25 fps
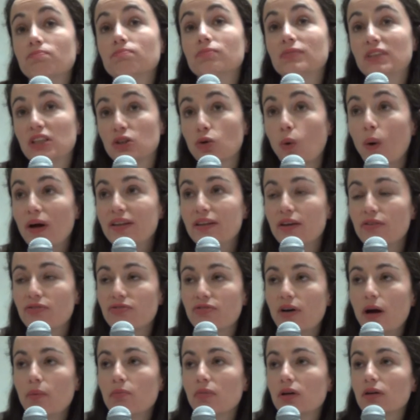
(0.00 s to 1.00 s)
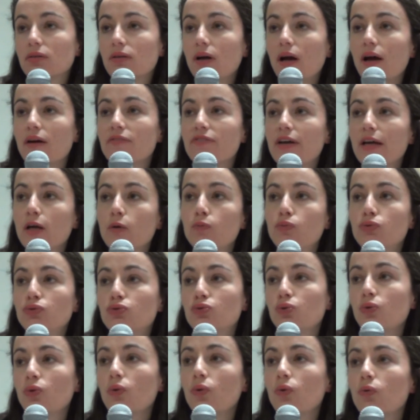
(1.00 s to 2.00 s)
des droits des femmes, avec
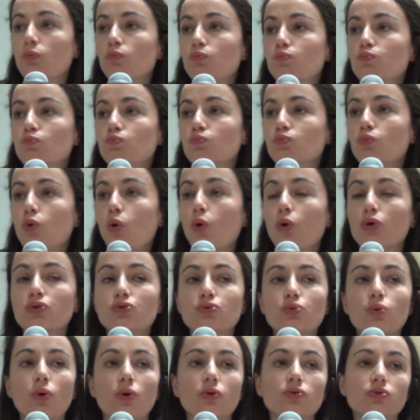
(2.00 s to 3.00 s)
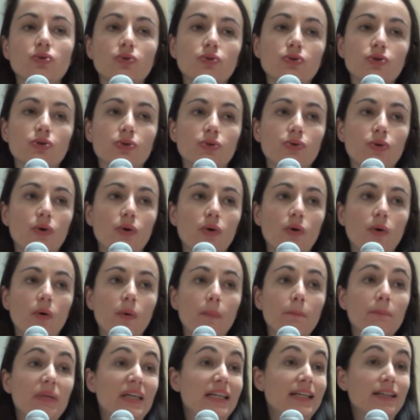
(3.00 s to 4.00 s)
plutôt mon retour en tant que
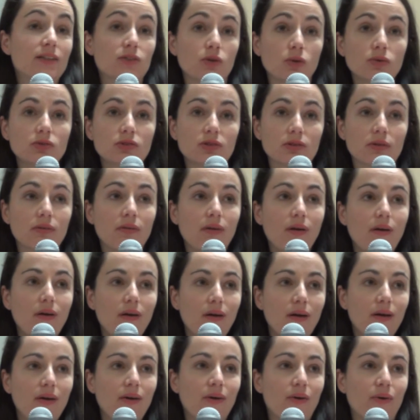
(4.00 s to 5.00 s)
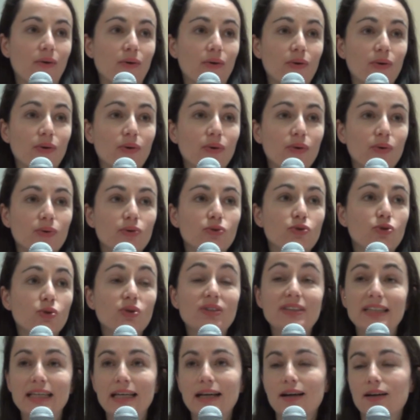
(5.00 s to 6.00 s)
militante. de
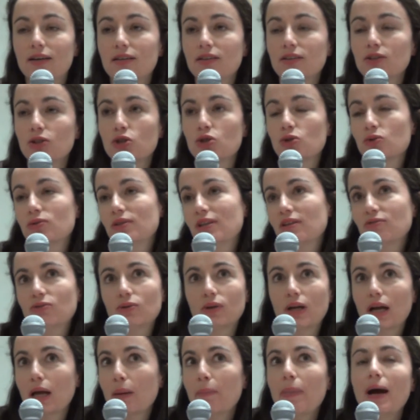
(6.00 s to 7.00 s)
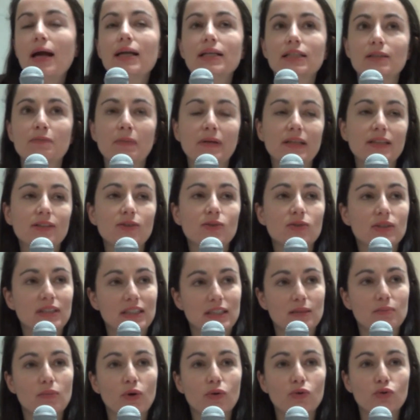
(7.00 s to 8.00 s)
terrain, je n'invoquerai pas l'esprit de
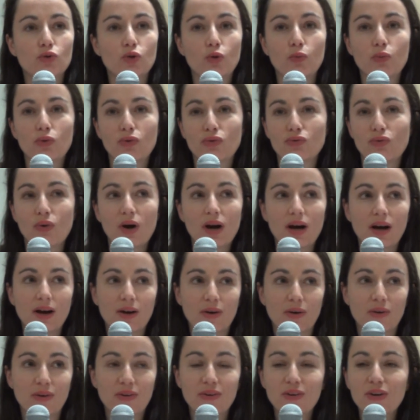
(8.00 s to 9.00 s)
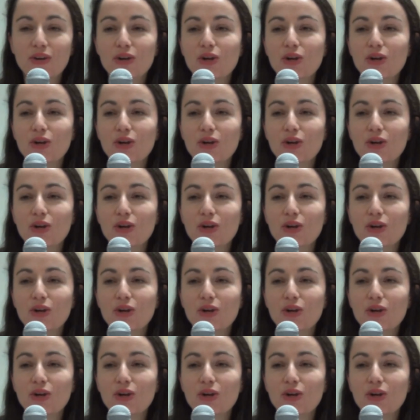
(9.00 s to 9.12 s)
Simone de Beauvoir